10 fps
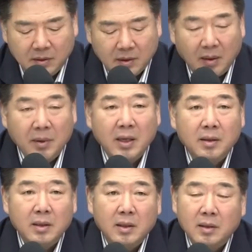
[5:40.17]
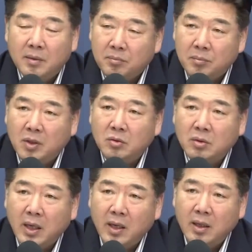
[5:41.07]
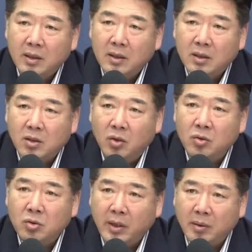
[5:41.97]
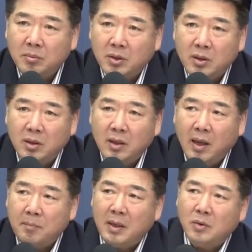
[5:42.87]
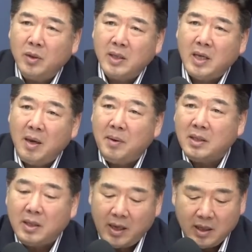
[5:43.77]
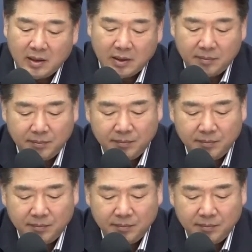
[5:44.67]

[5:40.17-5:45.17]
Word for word: 그 다음에 미국의 전술 핵무기를 한반도에 재배치해야 한다.